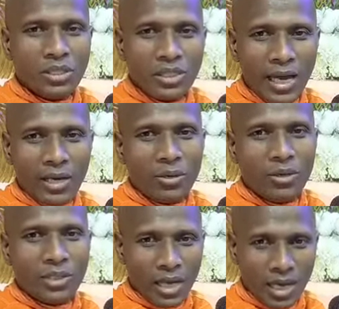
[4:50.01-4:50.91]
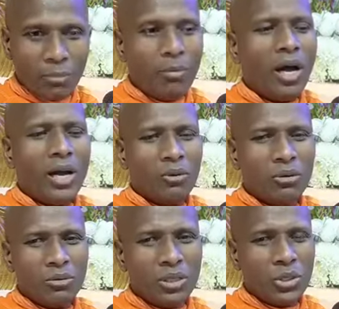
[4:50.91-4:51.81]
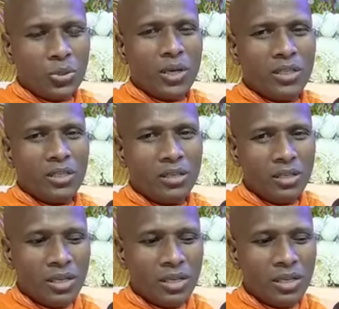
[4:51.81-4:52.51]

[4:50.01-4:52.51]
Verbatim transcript: জাল জাল বা আরও ওই যে কিছু আছে